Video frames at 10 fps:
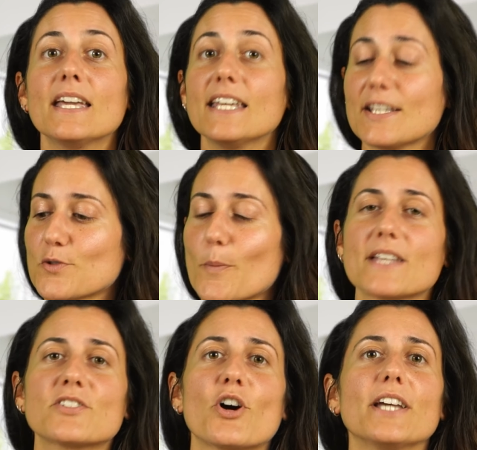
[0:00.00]
Il suo
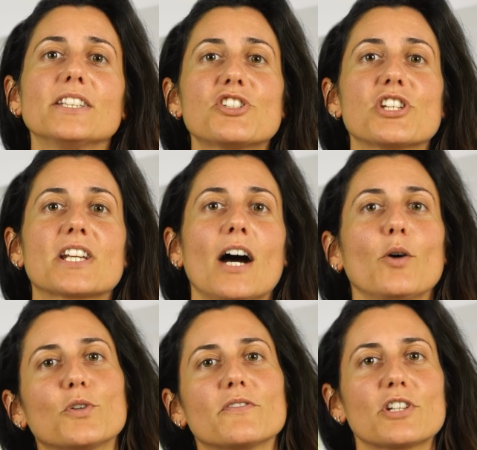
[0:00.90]
peso è di circa
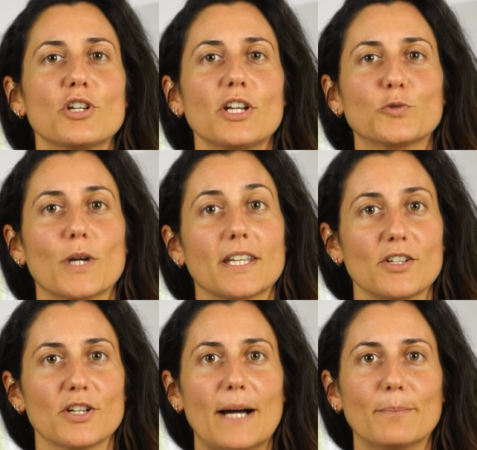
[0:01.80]
1,2
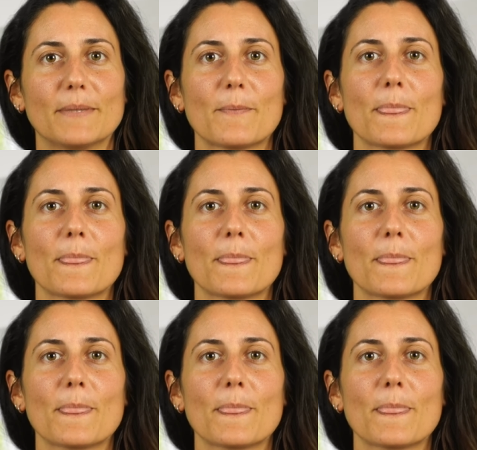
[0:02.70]
kg.